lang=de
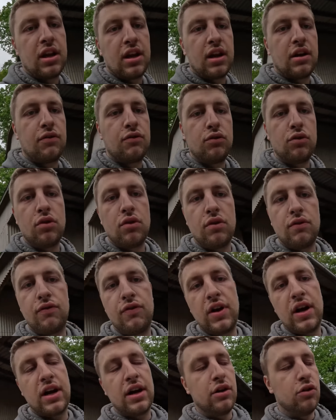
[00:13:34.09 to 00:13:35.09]
Der darf nur
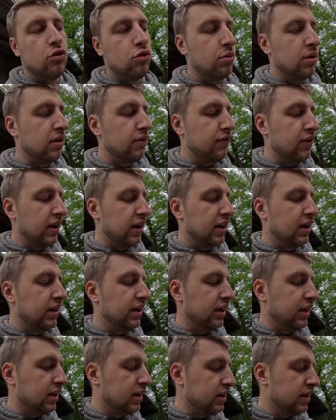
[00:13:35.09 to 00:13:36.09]
flach an der Oberfläche
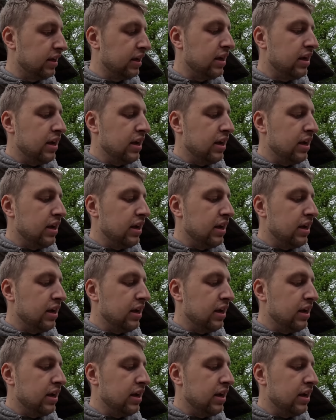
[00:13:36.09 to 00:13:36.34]
liegen,